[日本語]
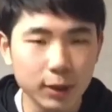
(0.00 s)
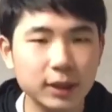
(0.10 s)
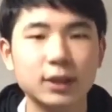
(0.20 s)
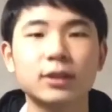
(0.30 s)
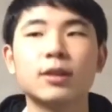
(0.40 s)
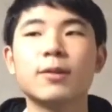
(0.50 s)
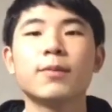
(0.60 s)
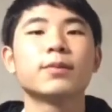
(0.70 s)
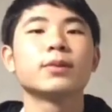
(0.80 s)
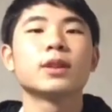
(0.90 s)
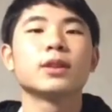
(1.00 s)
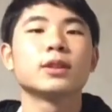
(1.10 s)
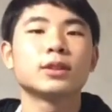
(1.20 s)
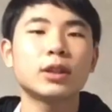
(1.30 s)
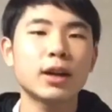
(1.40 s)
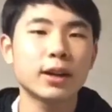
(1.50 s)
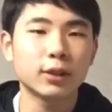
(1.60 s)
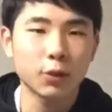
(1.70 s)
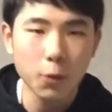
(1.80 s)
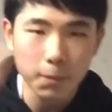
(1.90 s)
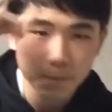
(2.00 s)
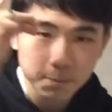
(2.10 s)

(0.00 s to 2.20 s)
ります。それではやっていこ